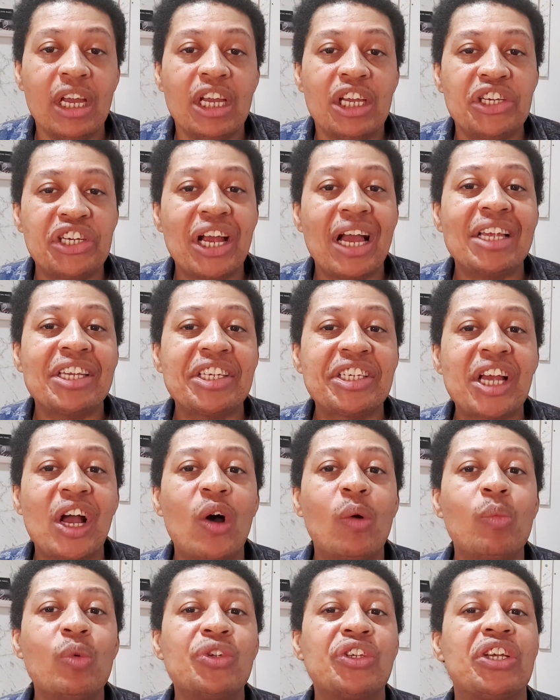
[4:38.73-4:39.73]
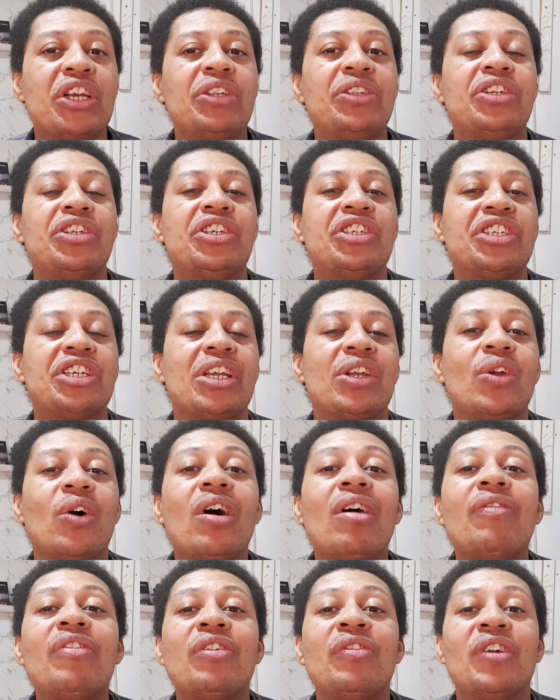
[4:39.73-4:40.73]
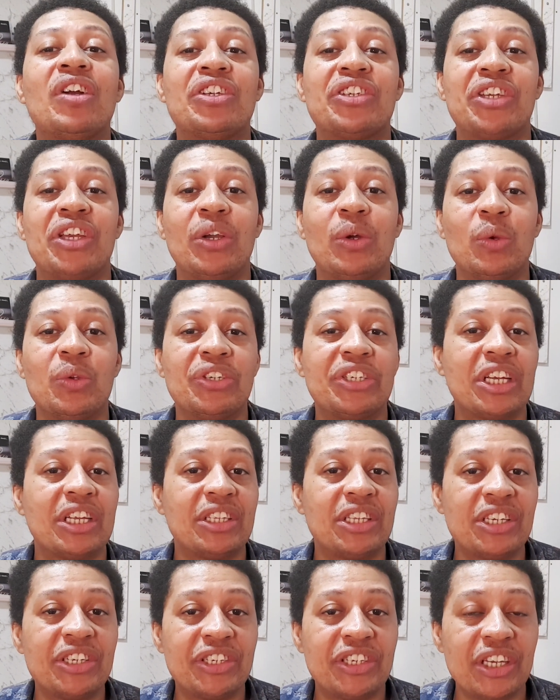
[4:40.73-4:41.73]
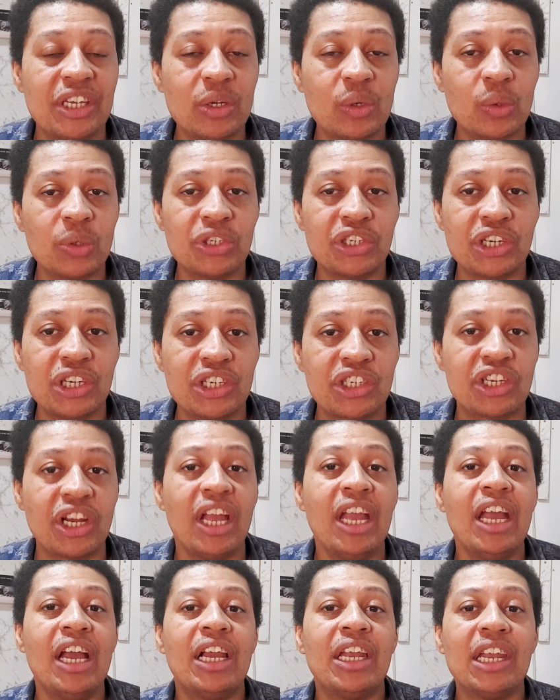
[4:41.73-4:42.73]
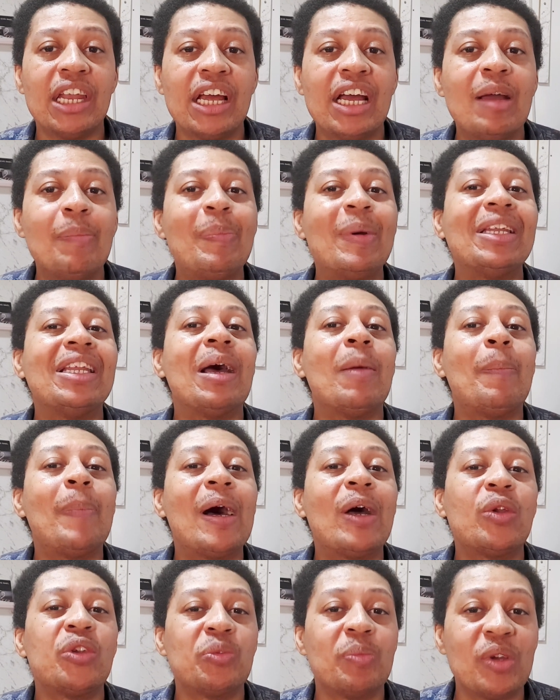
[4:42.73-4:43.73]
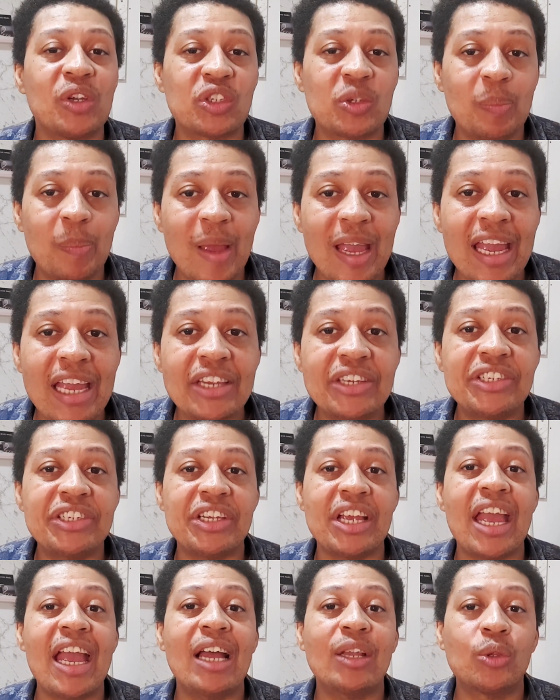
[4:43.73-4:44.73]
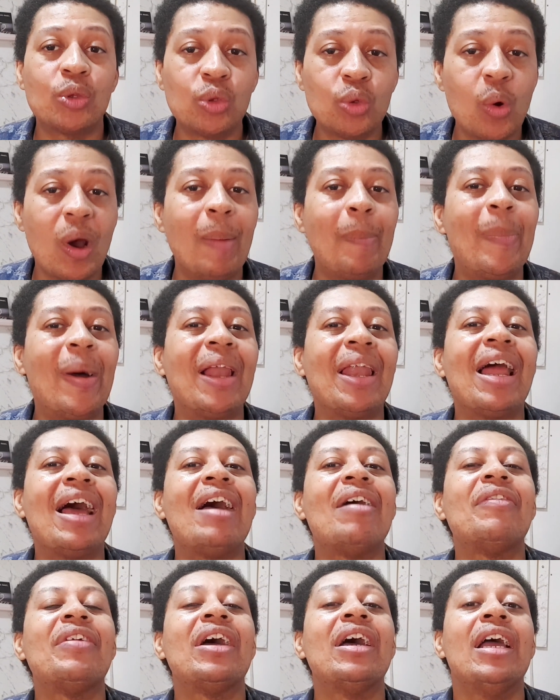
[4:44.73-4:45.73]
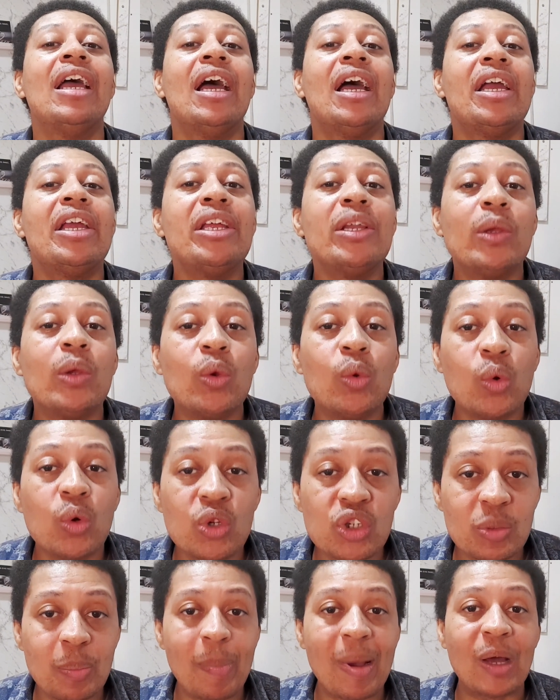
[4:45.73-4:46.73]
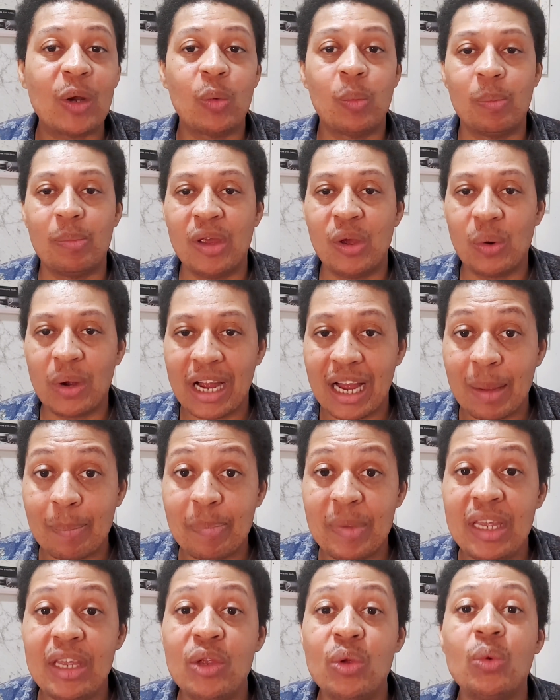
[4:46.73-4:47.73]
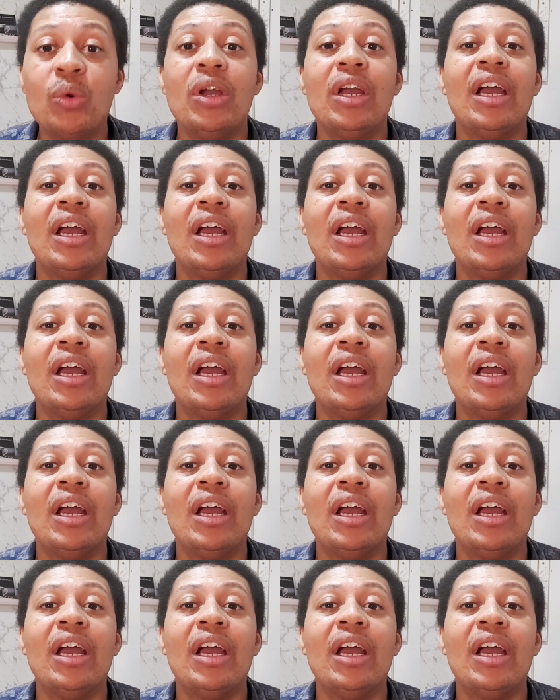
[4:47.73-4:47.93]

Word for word: Já Salmo 119, versículo 105 diz: Lâmpada para os meus pés é a tua palavra e luz para o meu caminho.